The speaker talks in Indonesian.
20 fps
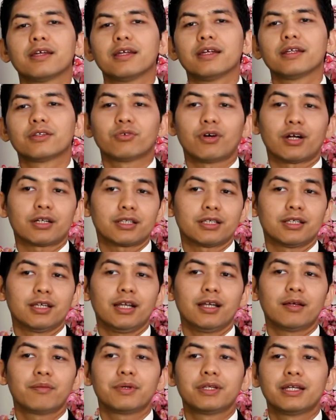Itu artinya
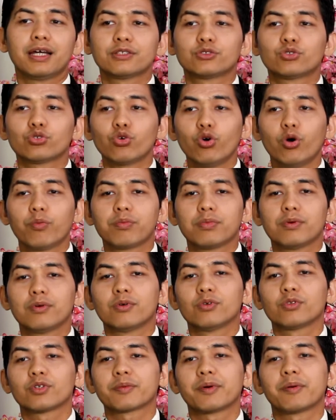lebih dari cukup
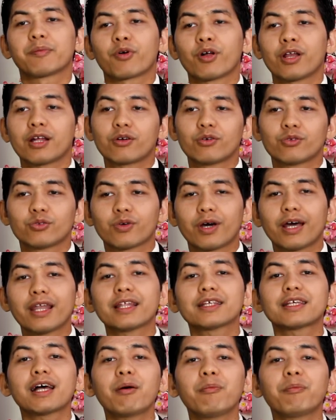untuk memperoleh keuntungan
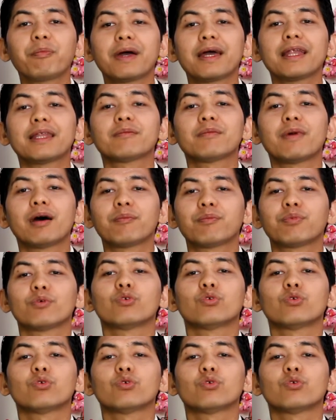sampai 50.